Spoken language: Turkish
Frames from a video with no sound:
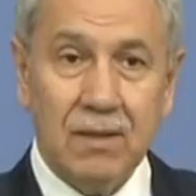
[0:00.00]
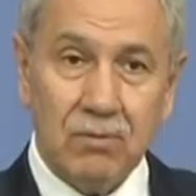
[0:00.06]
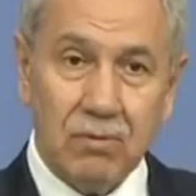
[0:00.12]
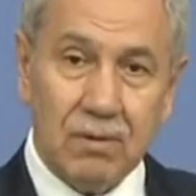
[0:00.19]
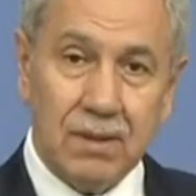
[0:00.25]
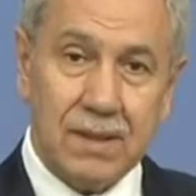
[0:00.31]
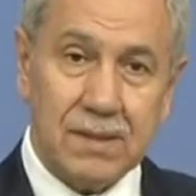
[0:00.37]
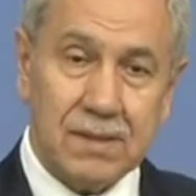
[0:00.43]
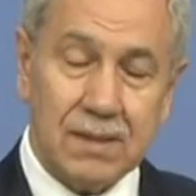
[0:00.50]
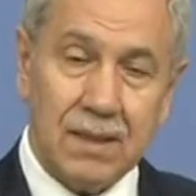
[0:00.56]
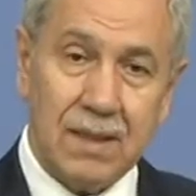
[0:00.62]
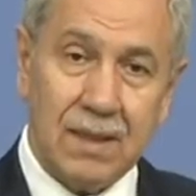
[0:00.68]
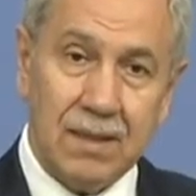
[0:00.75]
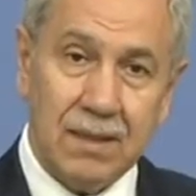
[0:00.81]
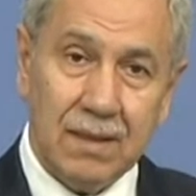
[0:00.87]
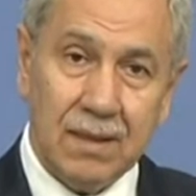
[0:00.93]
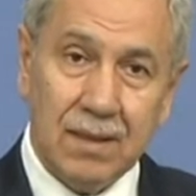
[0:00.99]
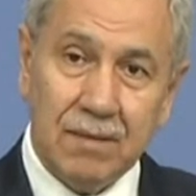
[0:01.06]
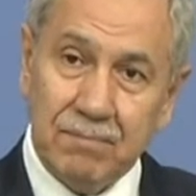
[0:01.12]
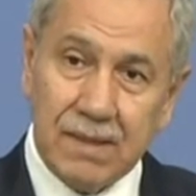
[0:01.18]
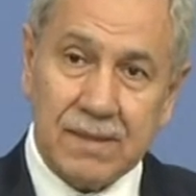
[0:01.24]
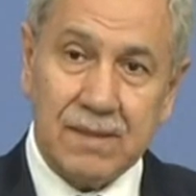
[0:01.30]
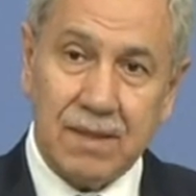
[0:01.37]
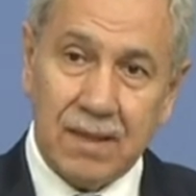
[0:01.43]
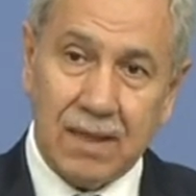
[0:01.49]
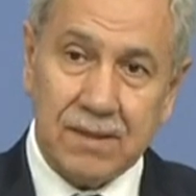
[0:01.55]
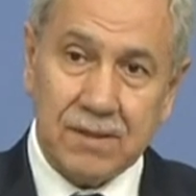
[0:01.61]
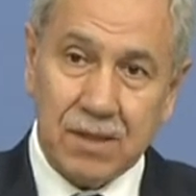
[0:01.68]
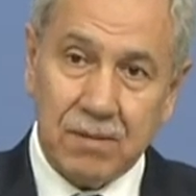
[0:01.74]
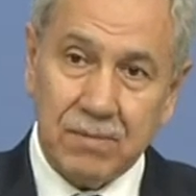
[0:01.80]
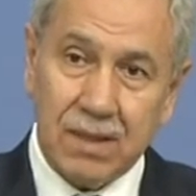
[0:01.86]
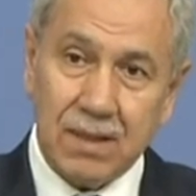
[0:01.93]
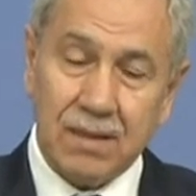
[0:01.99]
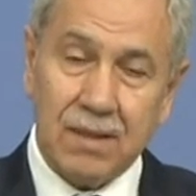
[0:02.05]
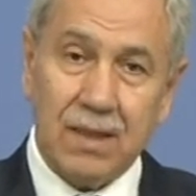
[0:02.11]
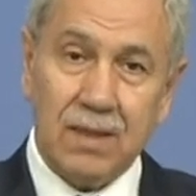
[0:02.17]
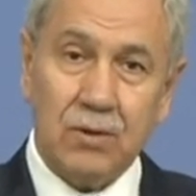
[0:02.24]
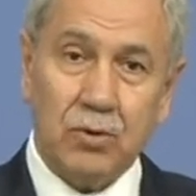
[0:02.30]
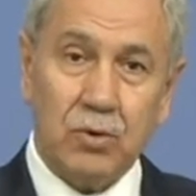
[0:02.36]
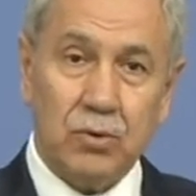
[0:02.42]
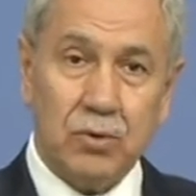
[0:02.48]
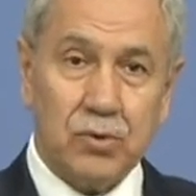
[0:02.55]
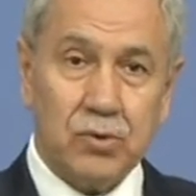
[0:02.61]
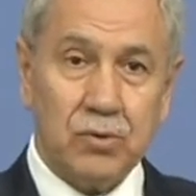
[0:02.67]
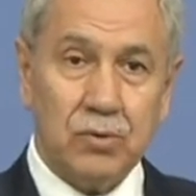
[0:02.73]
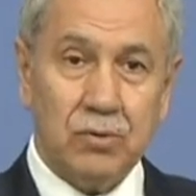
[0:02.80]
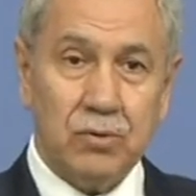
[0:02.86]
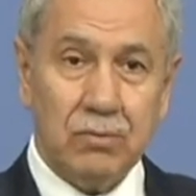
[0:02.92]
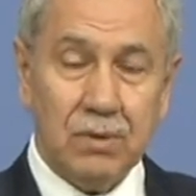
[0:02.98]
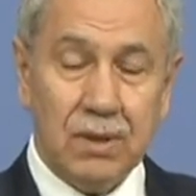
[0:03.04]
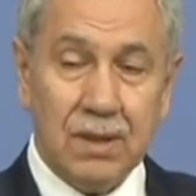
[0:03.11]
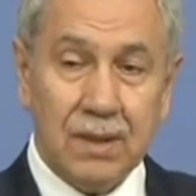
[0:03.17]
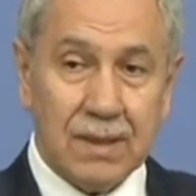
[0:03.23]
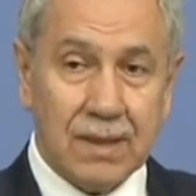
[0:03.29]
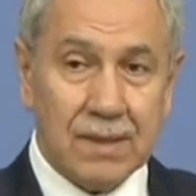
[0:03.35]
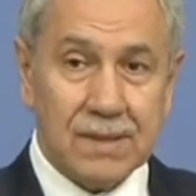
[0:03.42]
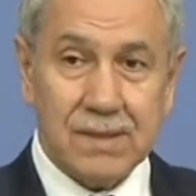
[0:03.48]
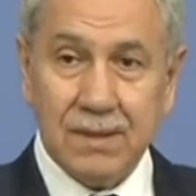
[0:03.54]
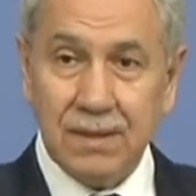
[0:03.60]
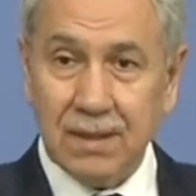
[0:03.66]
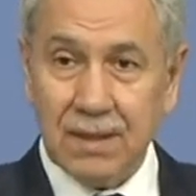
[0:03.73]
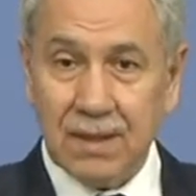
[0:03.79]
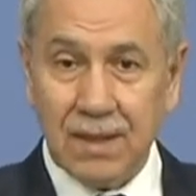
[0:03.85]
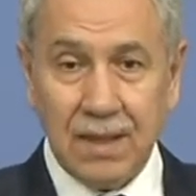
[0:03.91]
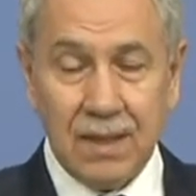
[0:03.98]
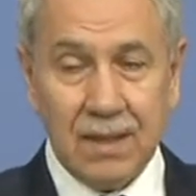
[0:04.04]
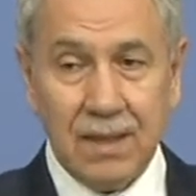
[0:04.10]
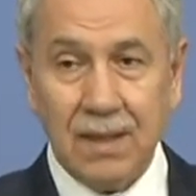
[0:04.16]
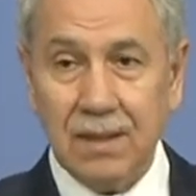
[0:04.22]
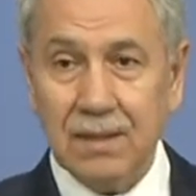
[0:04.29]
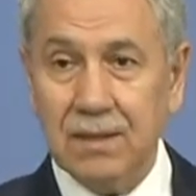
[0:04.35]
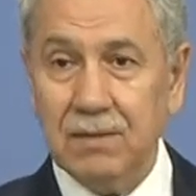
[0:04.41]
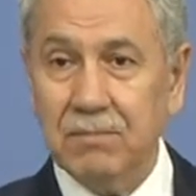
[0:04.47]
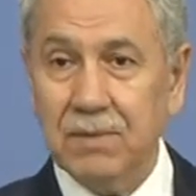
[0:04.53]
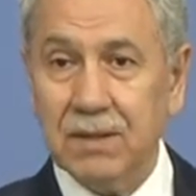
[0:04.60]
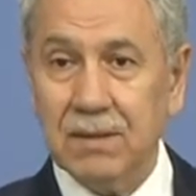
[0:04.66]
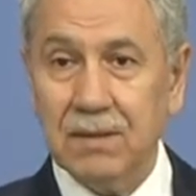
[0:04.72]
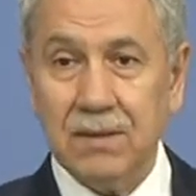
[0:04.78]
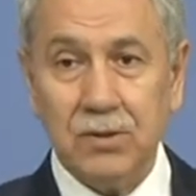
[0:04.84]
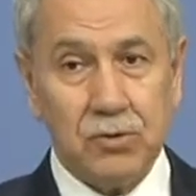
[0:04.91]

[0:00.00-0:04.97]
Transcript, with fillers: Dolayısıyla mesela cemaatler konusunun kesinlikle ele alınmadığını